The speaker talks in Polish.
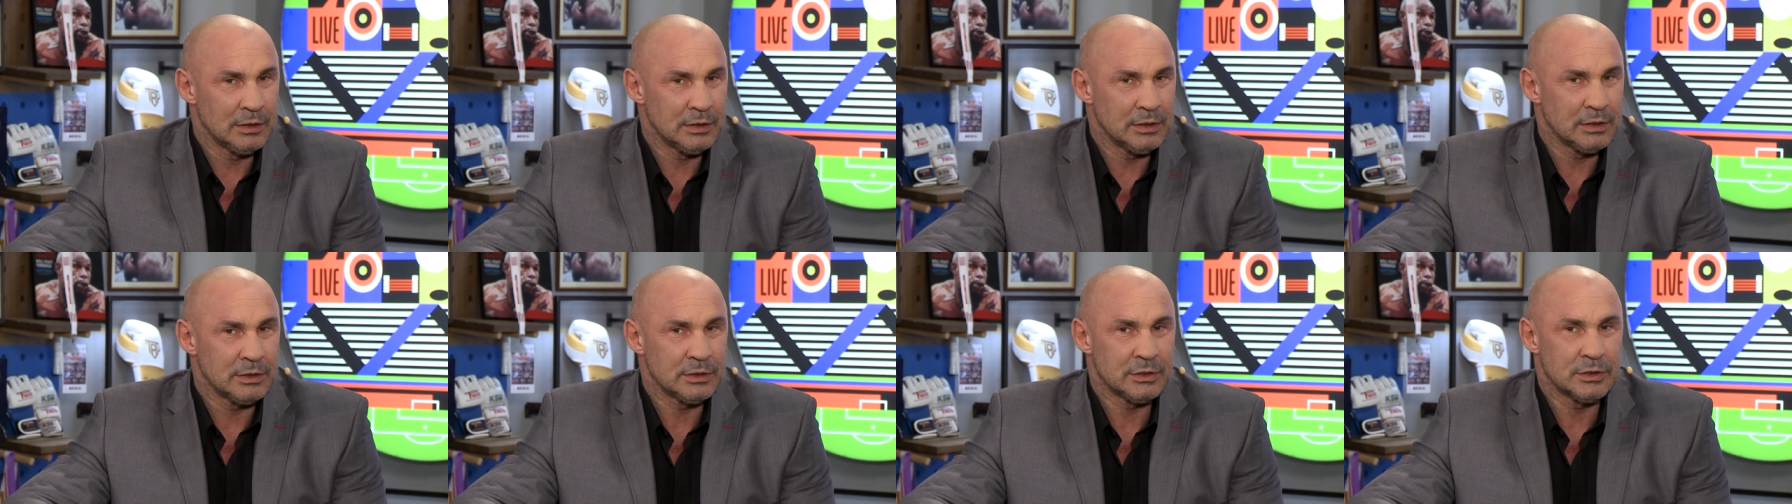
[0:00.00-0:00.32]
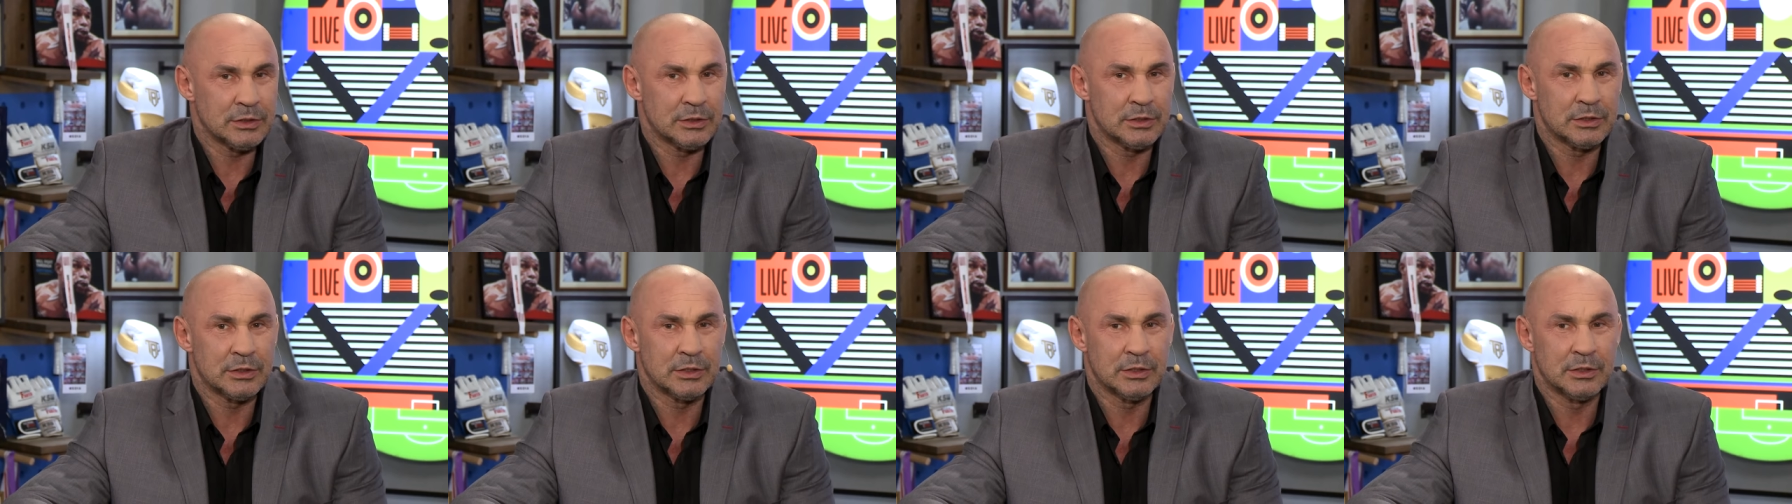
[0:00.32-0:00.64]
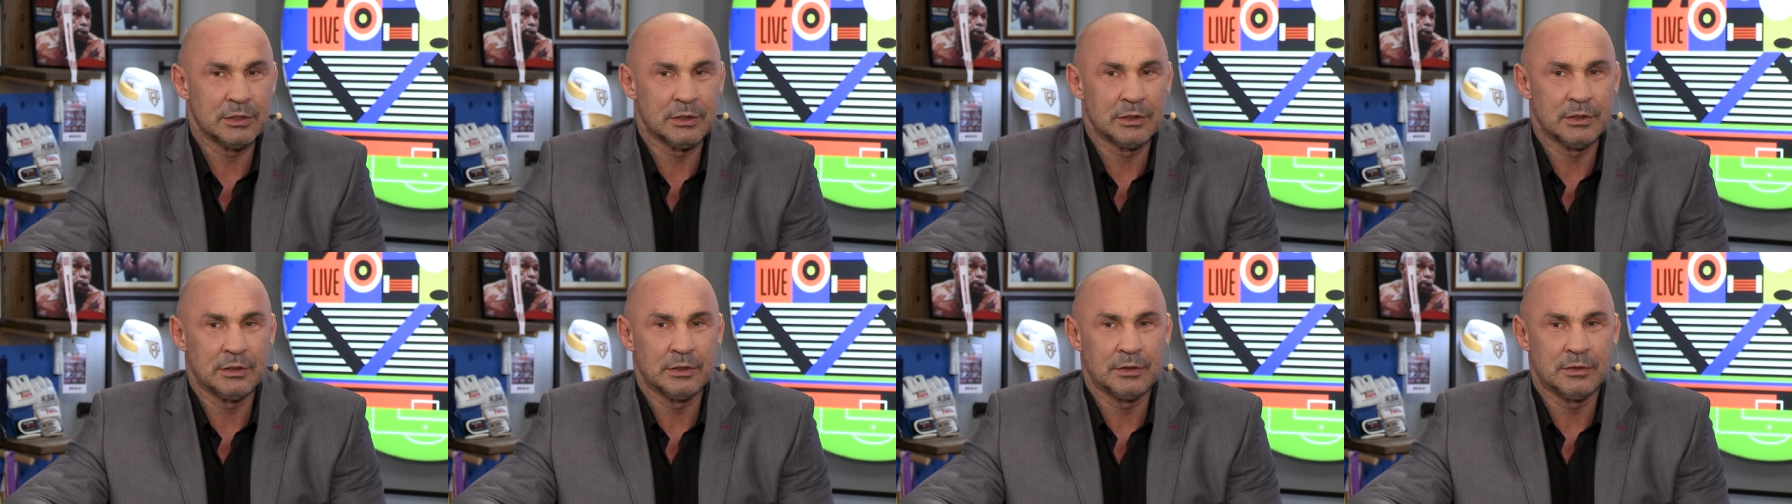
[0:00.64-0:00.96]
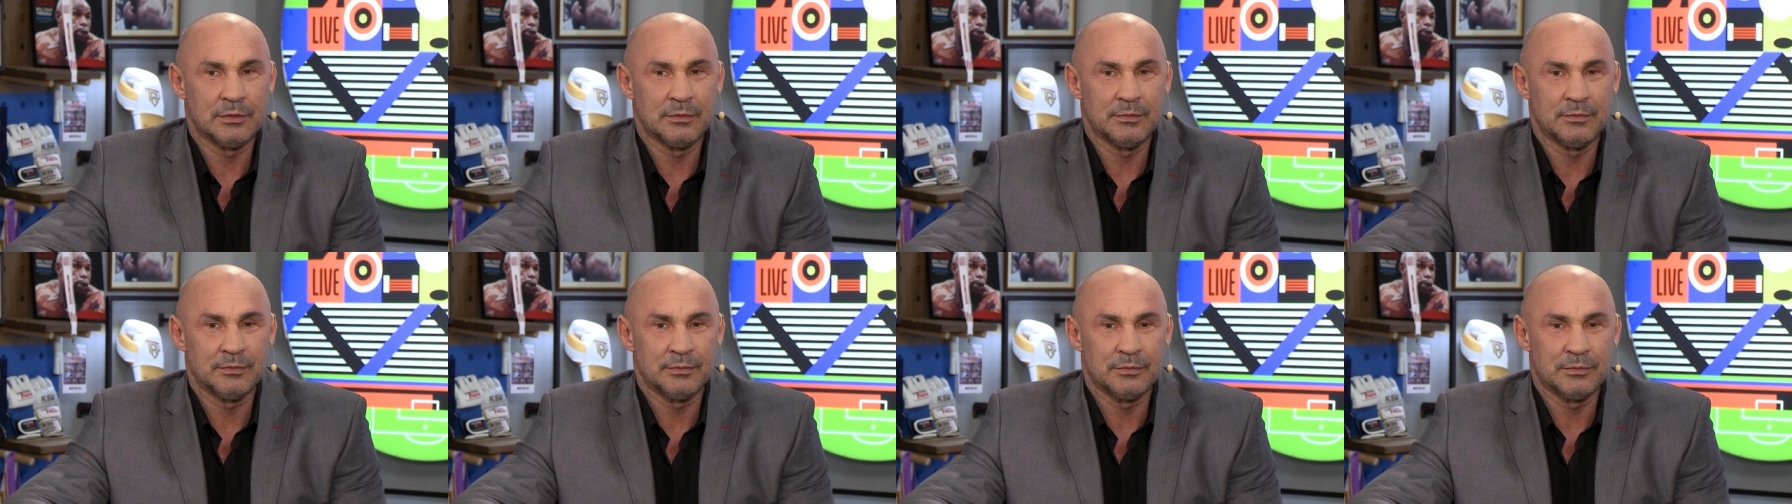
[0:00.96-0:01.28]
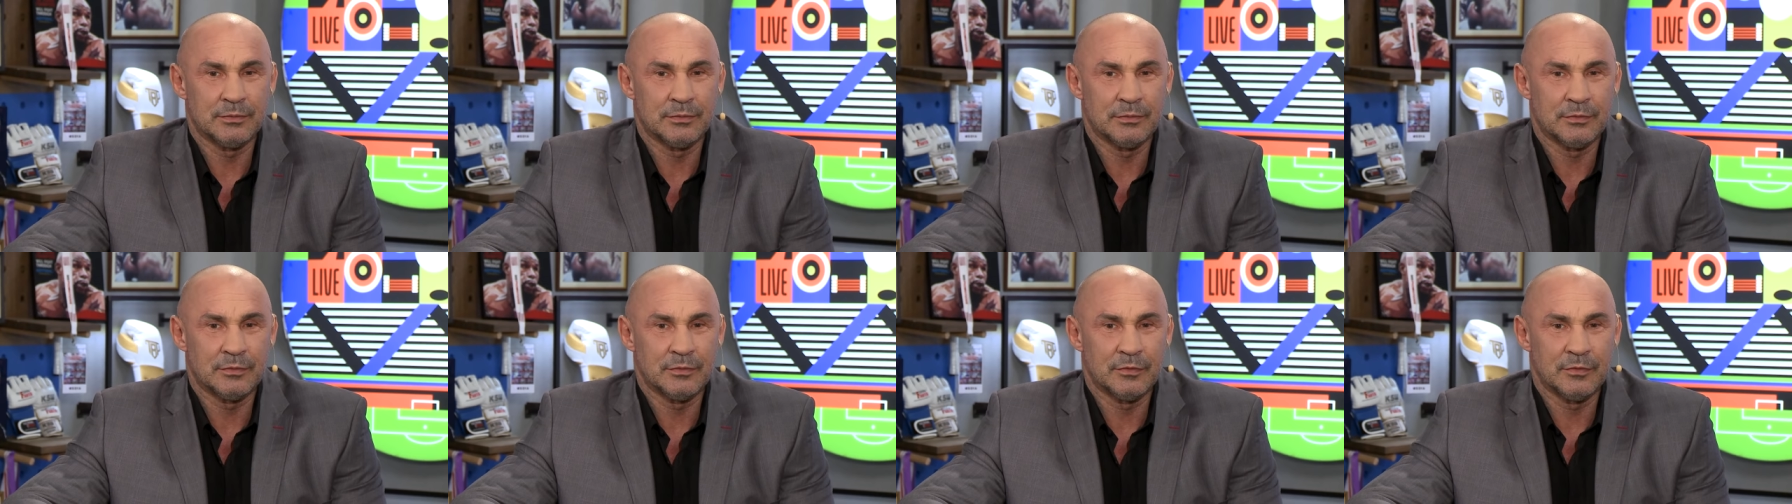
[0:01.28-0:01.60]
też
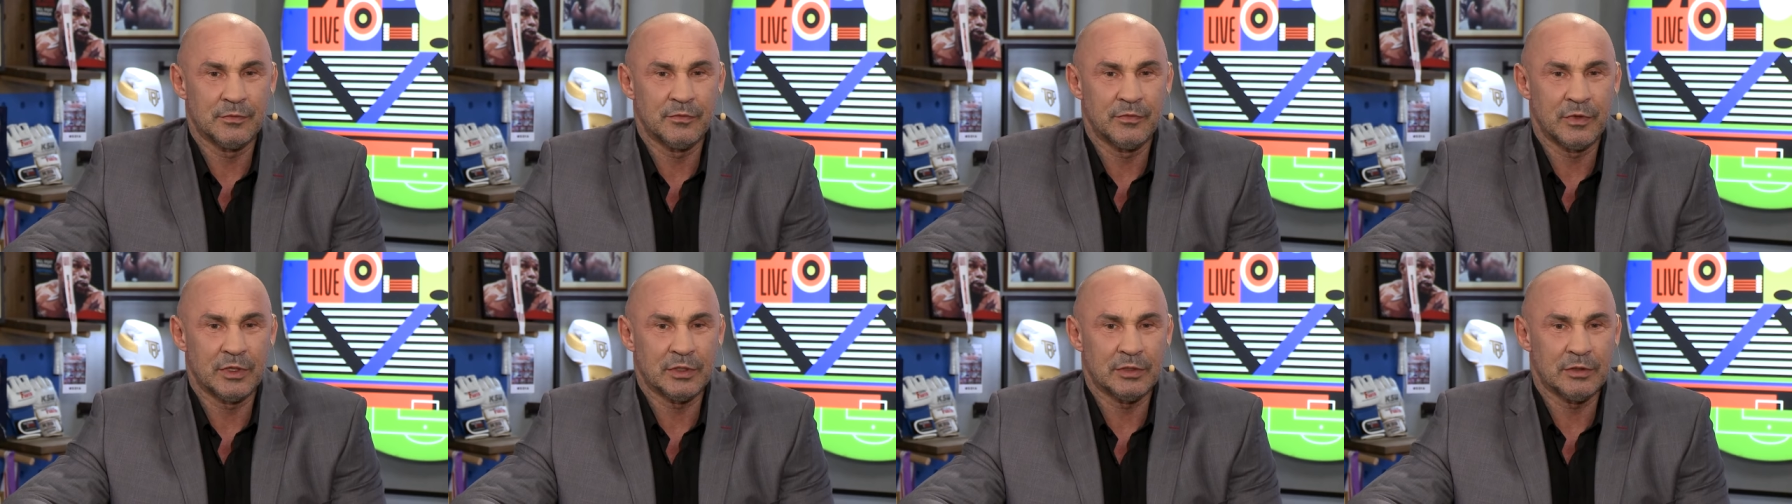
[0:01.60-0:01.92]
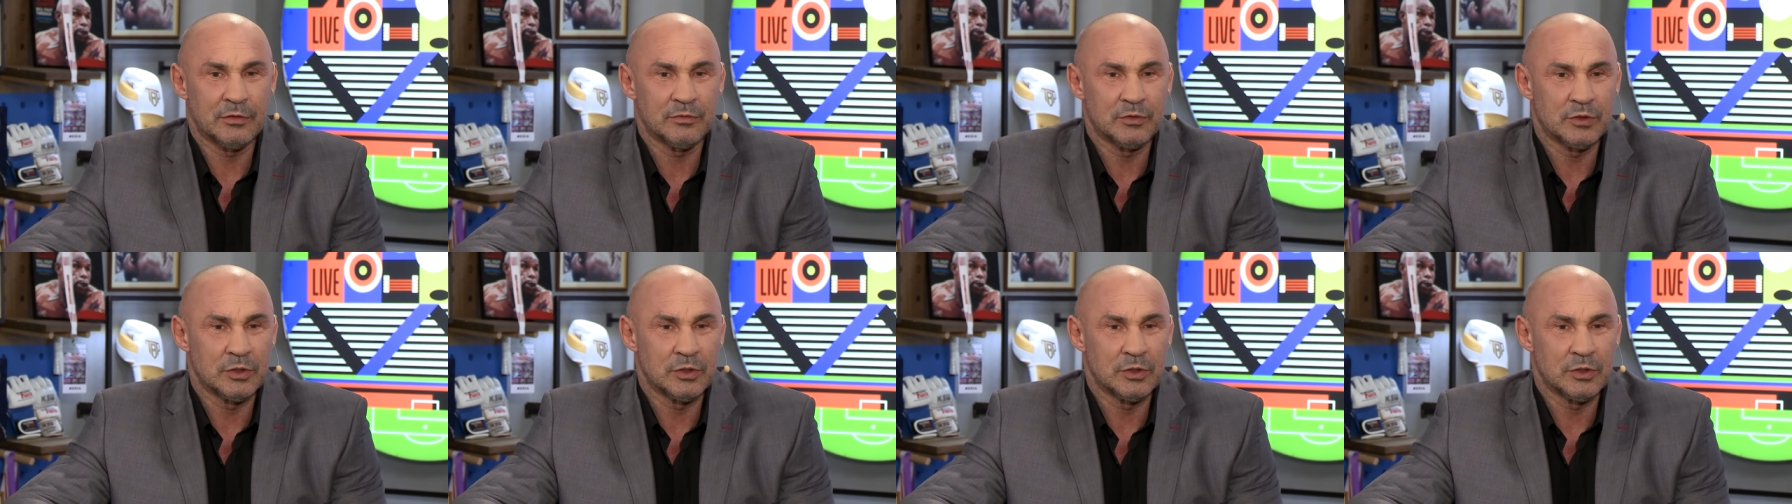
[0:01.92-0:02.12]
warto